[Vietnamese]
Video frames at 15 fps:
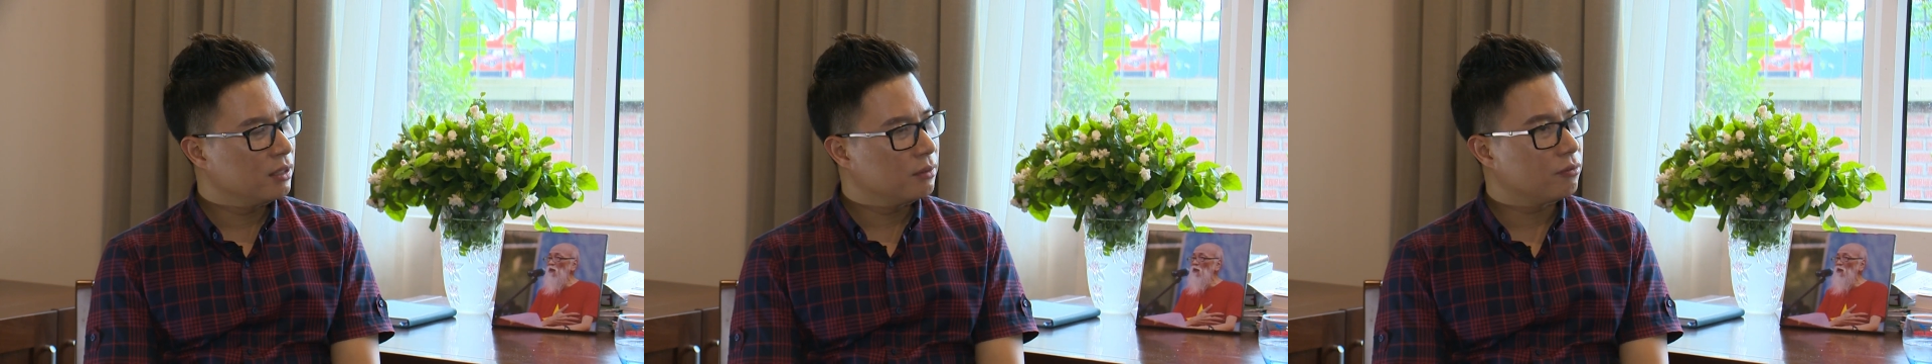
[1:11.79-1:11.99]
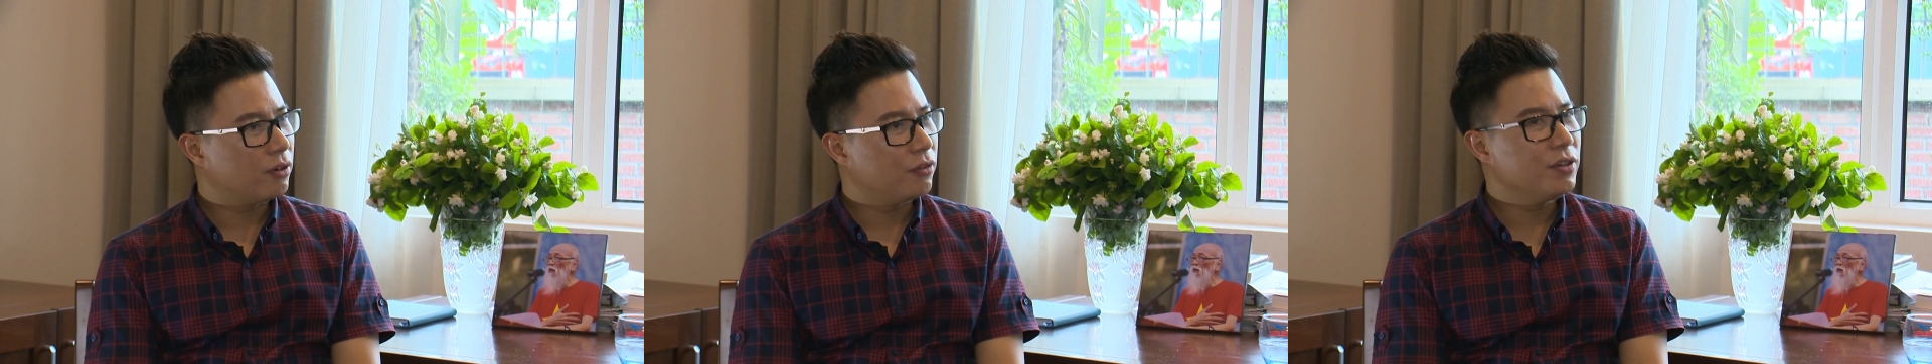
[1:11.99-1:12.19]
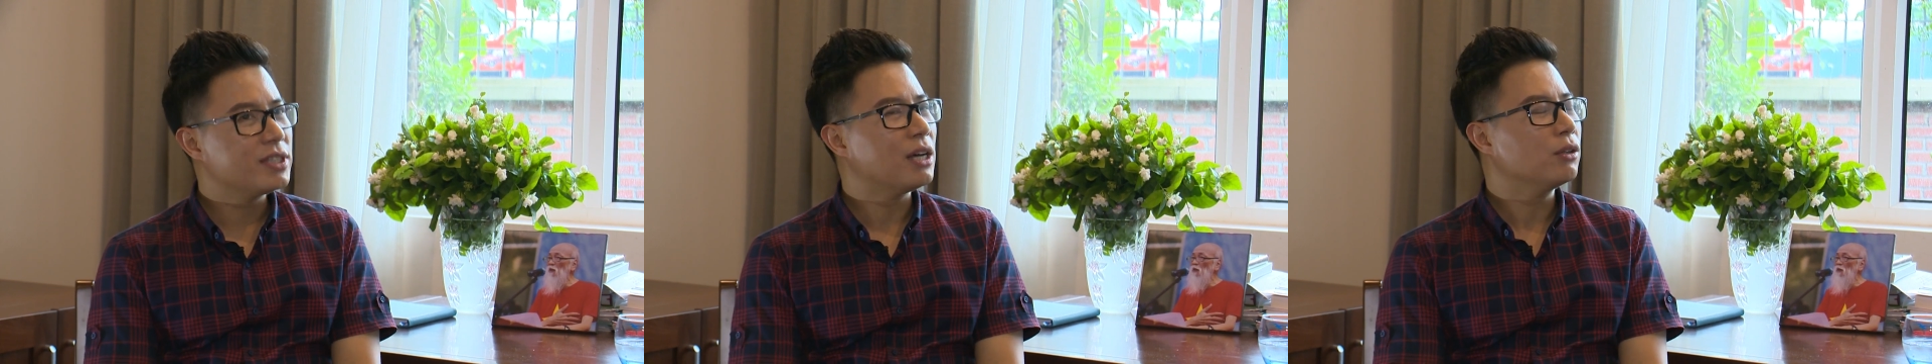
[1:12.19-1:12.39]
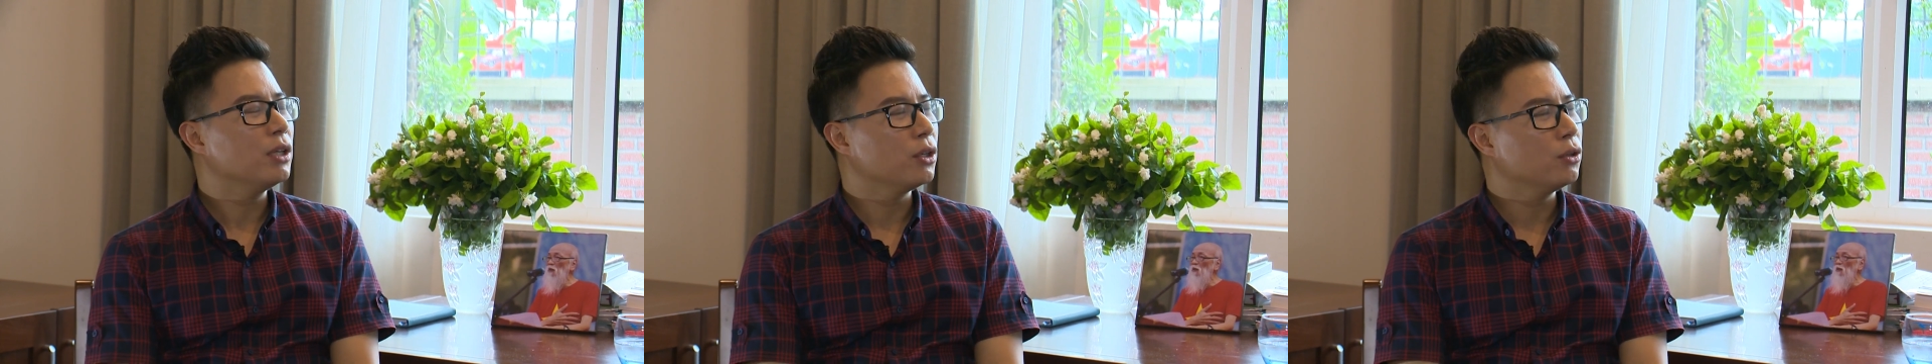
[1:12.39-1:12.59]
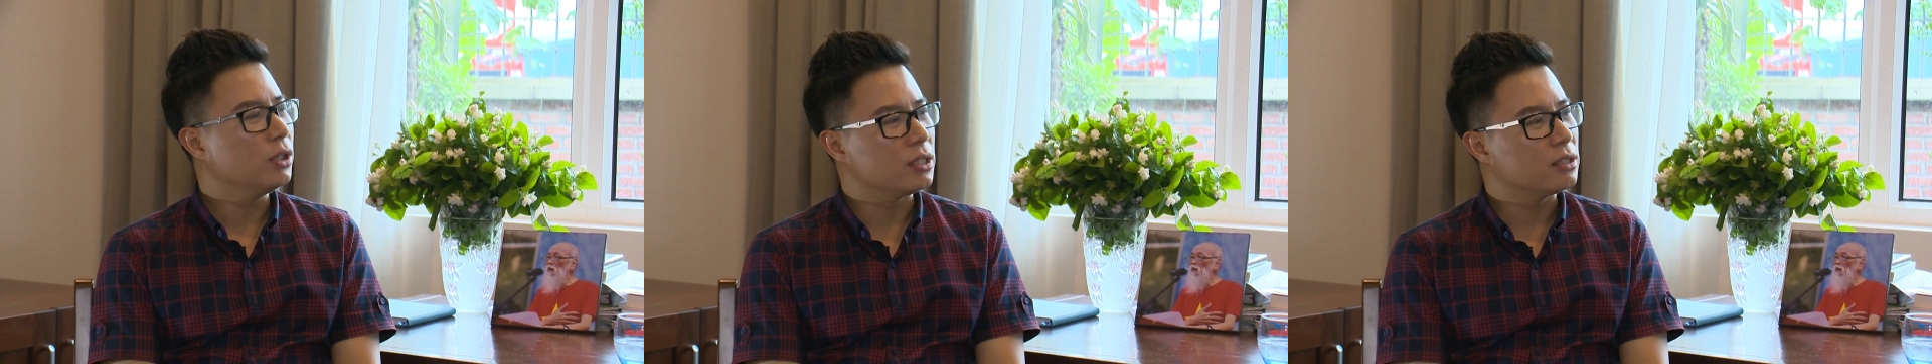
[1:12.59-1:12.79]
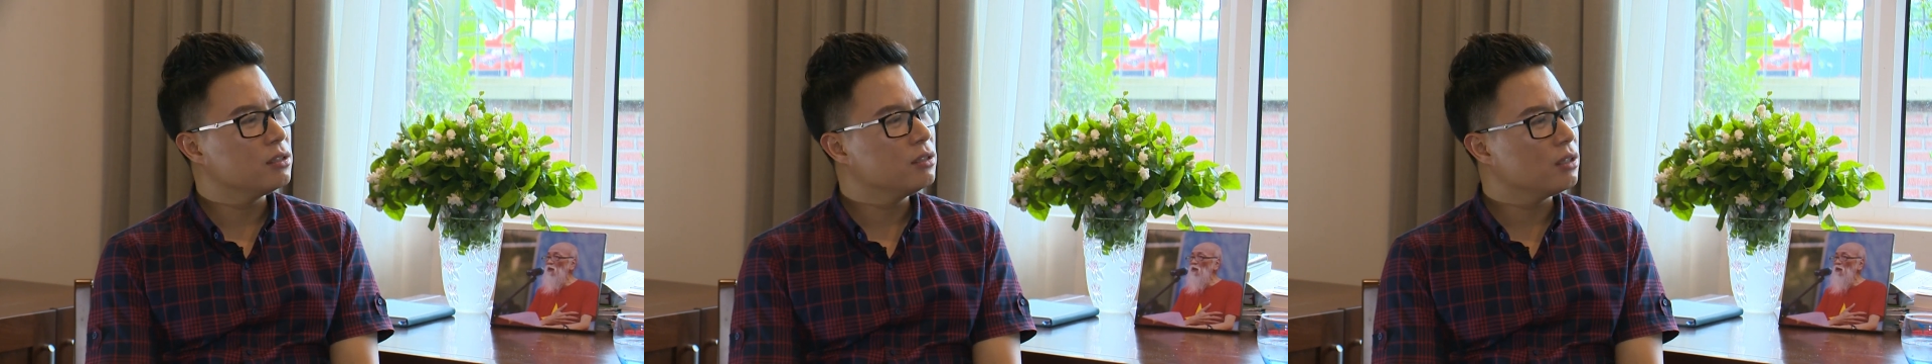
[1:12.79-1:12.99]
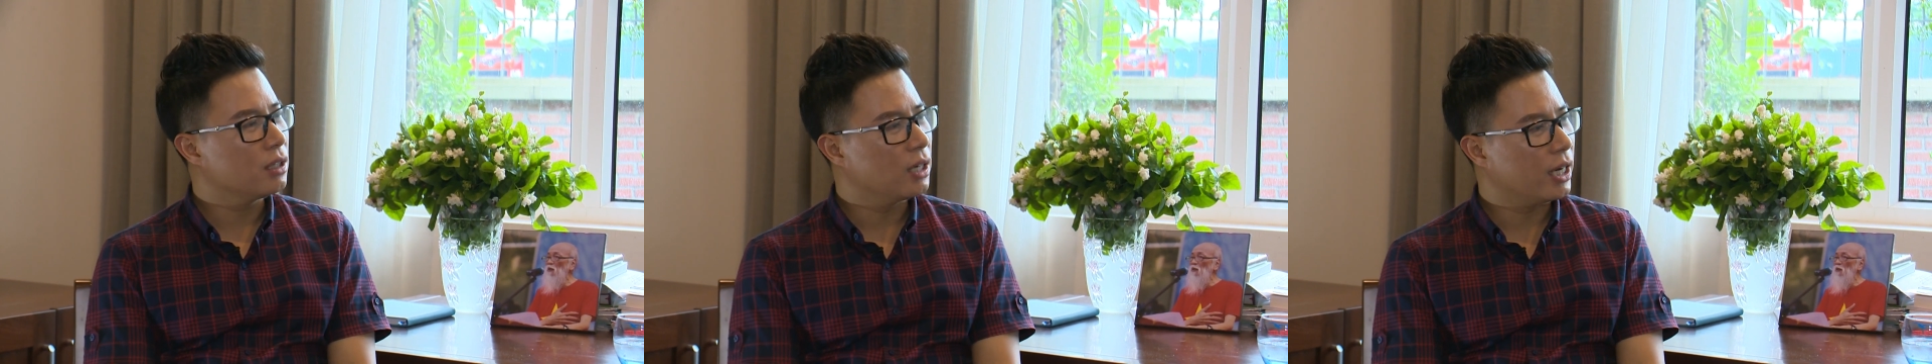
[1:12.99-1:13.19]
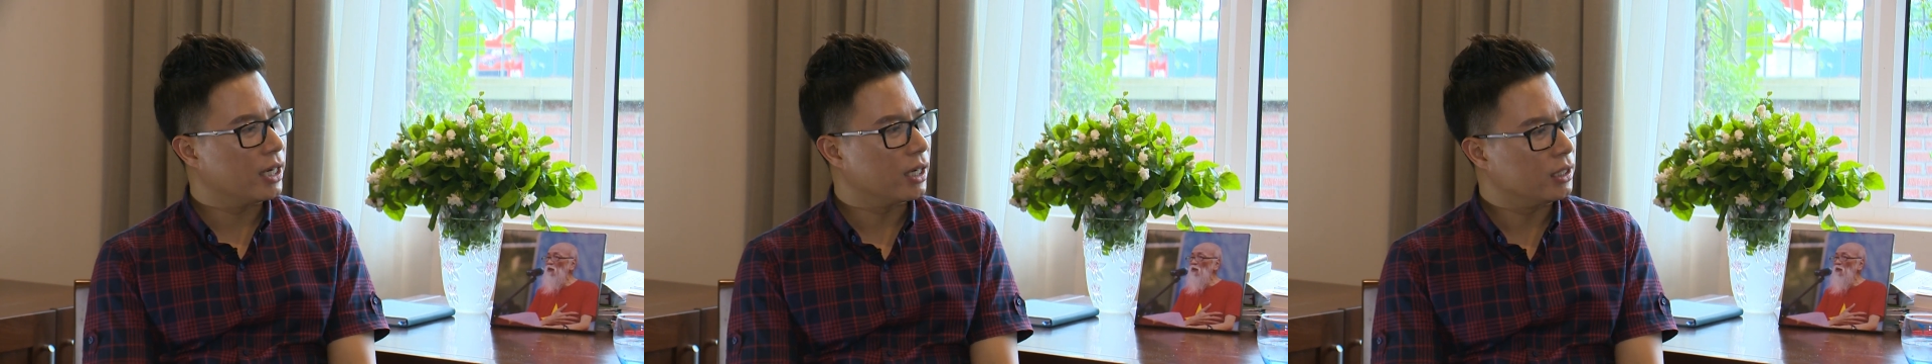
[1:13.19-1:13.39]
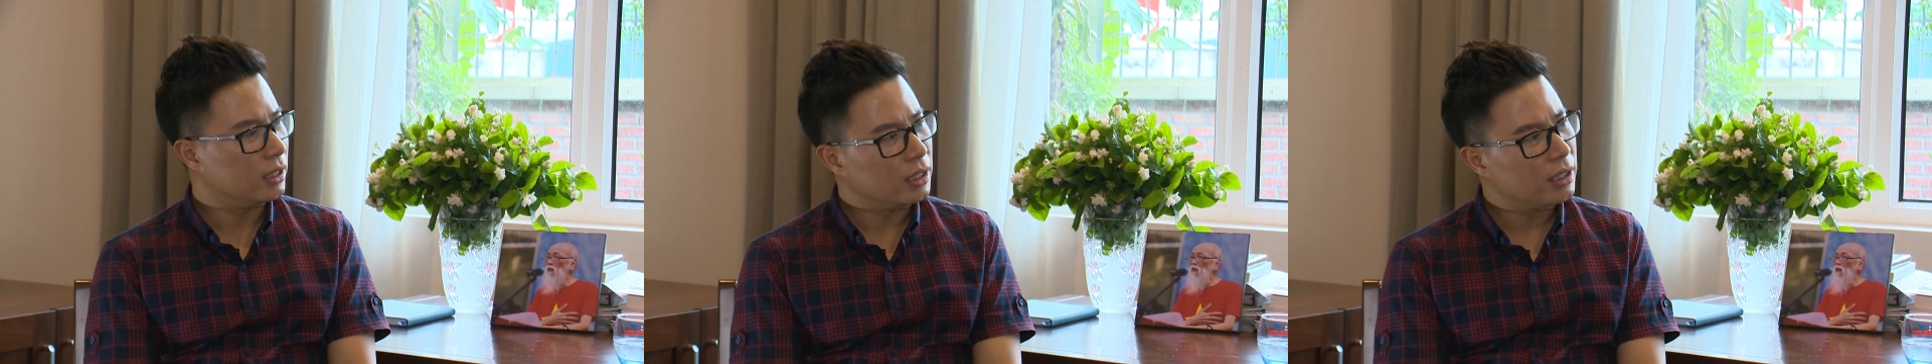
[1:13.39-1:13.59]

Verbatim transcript: Và vì sao thầy có thể giữ được nghề gần